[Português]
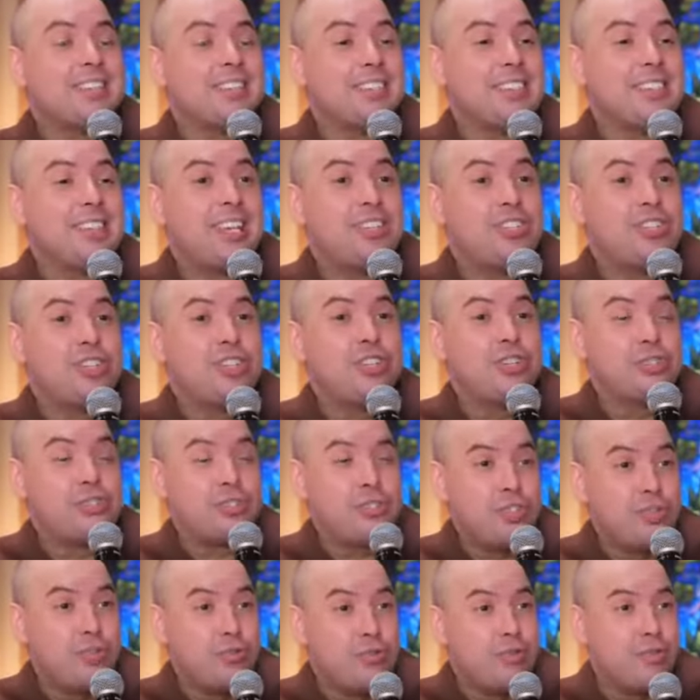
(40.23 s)
sentir
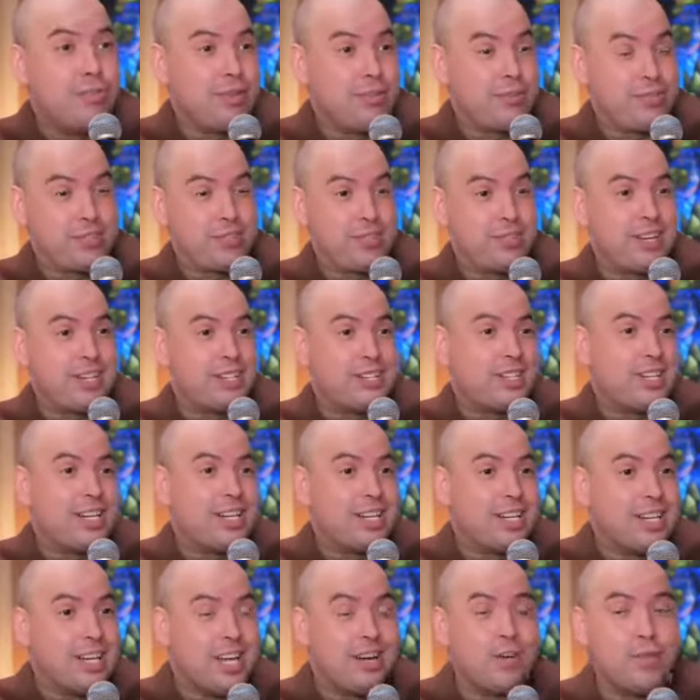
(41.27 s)
ciúme, e você vai dizer
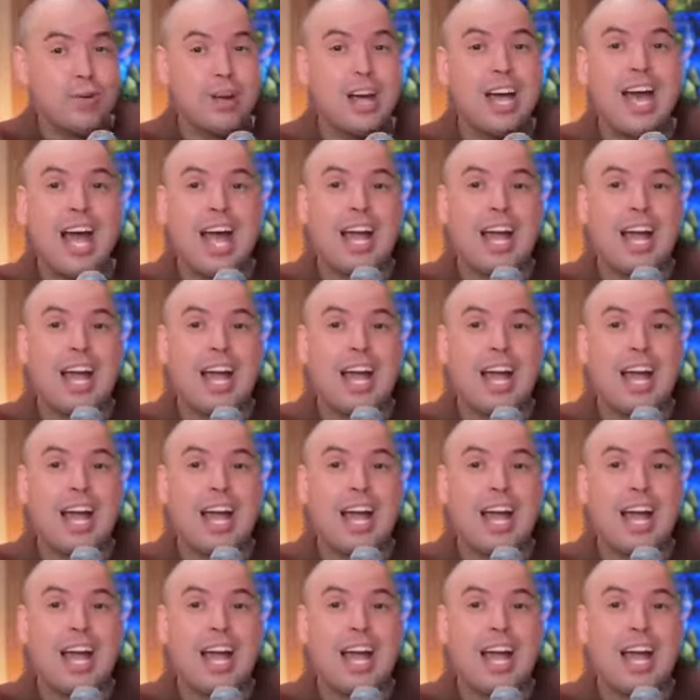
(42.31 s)
não.